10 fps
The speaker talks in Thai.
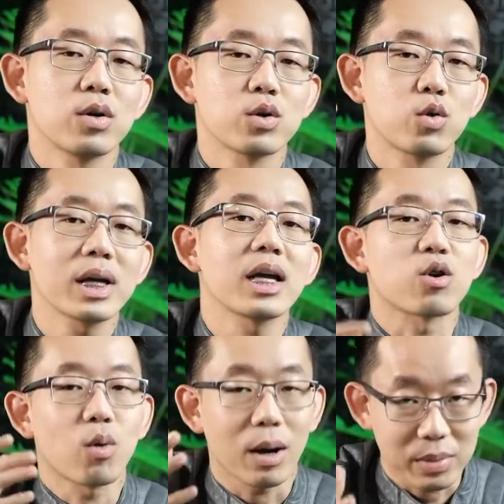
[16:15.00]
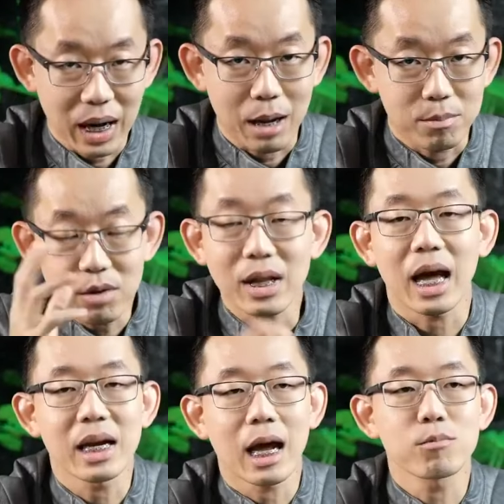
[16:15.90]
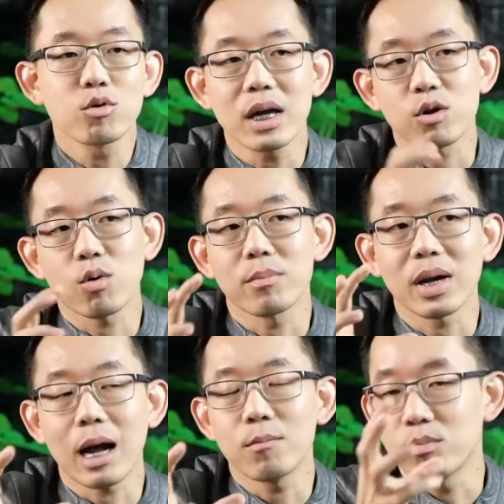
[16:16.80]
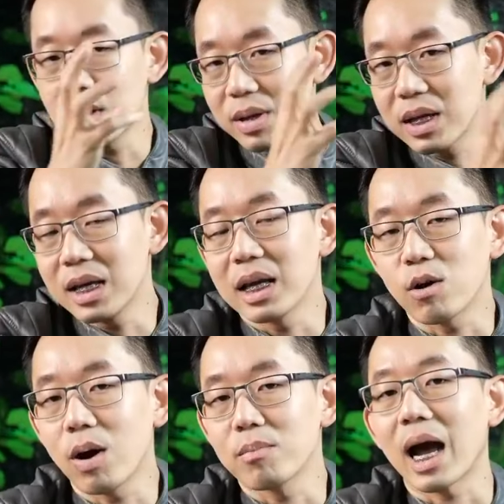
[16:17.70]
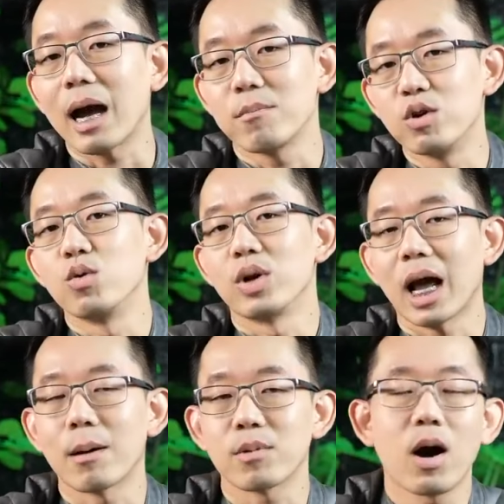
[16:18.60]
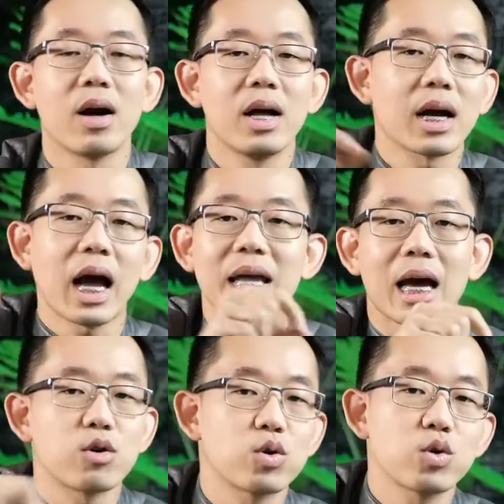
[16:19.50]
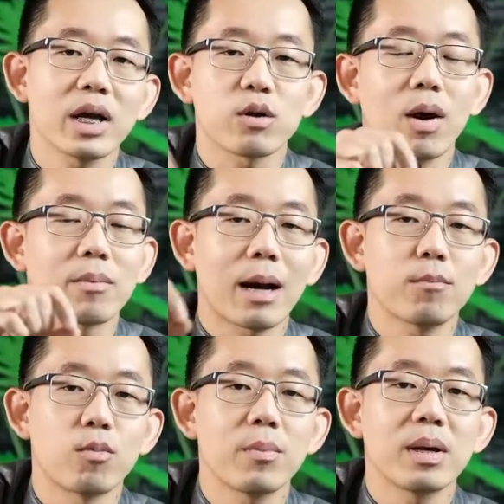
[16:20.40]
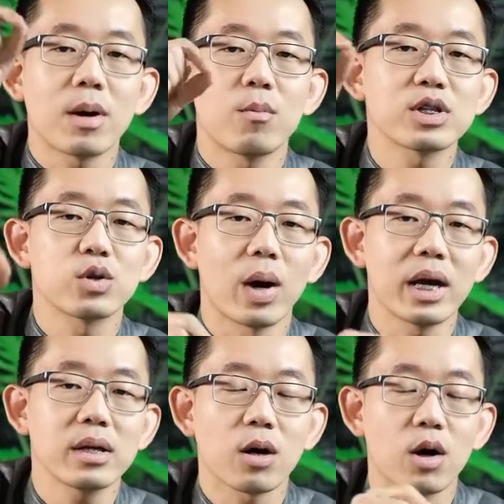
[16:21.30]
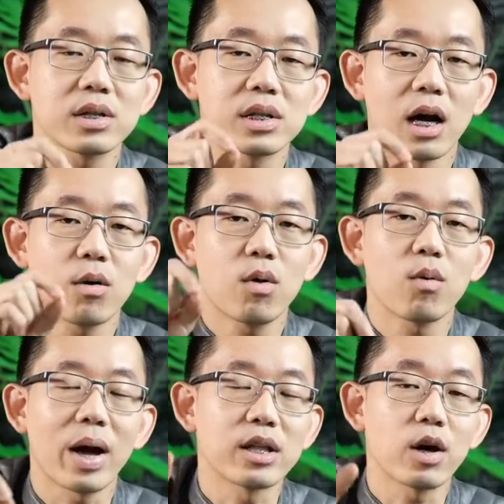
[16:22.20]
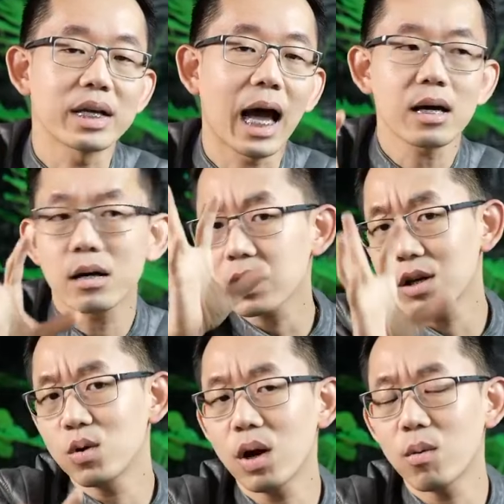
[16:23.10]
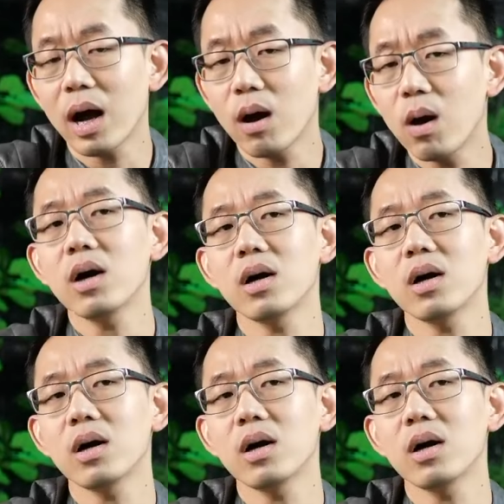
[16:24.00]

ธุรกิจความงามเท่านั้นนะครับธุรกิจความงามผมจะมีคลินิกความงามอยู่นะครับก็ใครอยากดูธุรกิจความงามผมก็พิมพ์คำว่าสวยสอเสือวอแหวนยอยักษ์ก็จะรู้เลยว่าอ๋อ